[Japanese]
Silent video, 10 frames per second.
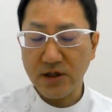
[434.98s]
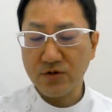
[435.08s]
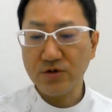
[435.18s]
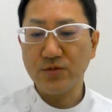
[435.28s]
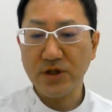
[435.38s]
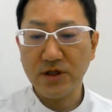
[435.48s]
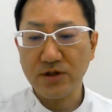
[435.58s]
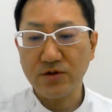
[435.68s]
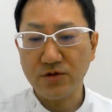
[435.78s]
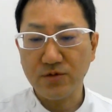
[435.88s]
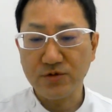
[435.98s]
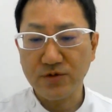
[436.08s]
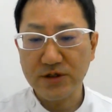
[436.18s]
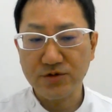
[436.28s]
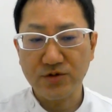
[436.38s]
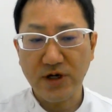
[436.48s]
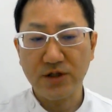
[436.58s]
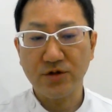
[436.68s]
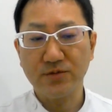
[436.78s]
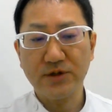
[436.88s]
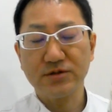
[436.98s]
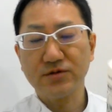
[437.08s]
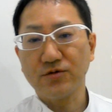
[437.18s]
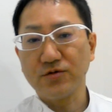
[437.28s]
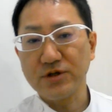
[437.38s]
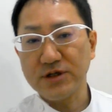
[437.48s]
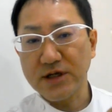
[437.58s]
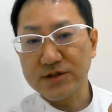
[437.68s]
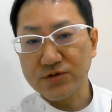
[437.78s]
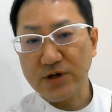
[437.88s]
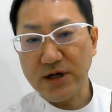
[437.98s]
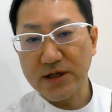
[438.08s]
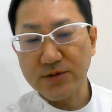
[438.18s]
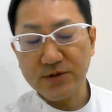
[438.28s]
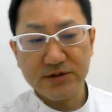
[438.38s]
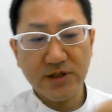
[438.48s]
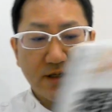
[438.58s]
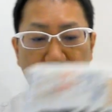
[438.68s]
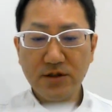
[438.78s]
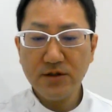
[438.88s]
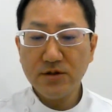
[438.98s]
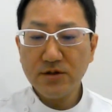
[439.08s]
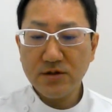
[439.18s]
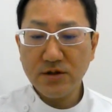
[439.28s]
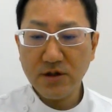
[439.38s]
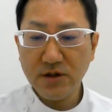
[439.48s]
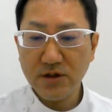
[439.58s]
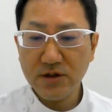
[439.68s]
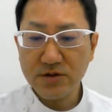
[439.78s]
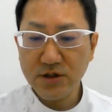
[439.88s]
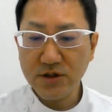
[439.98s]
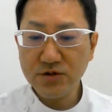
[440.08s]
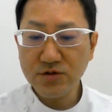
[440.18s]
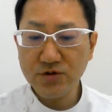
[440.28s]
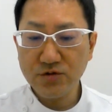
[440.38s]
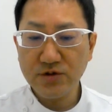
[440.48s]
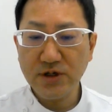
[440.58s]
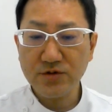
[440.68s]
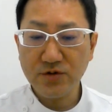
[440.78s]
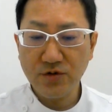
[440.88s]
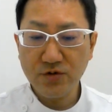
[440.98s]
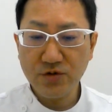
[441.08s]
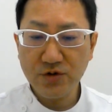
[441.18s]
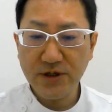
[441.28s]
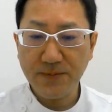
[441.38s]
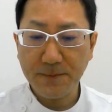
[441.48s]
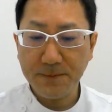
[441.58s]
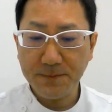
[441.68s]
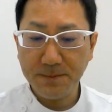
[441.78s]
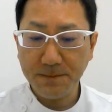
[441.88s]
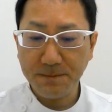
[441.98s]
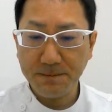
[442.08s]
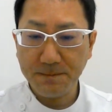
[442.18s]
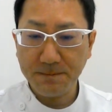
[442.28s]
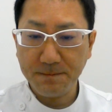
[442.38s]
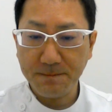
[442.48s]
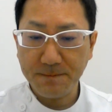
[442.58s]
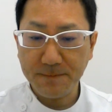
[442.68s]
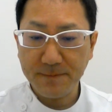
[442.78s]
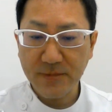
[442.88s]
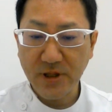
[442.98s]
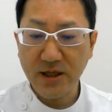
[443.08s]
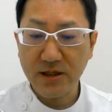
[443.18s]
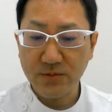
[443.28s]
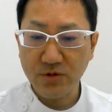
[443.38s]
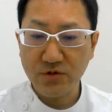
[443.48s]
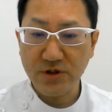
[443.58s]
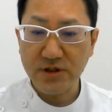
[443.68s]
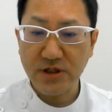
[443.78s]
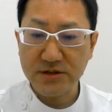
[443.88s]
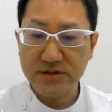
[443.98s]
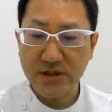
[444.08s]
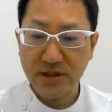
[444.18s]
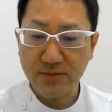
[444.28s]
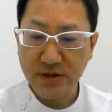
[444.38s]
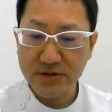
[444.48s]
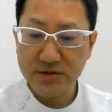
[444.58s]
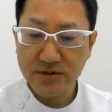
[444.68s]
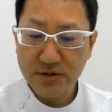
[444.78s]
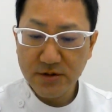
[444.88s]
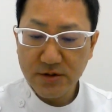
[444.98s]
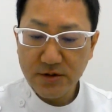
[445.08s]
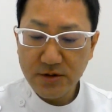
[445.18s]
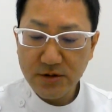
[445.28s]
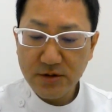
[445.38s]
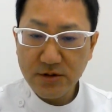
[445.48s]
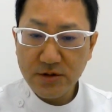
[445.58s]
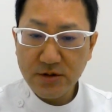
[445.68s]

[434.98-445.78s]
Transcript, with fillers: これもね、とても詳しく書いております。ここにイラストが書いてますね。え、脊髄症ってなると本当に、うーん、大変な病気になっちゃいます。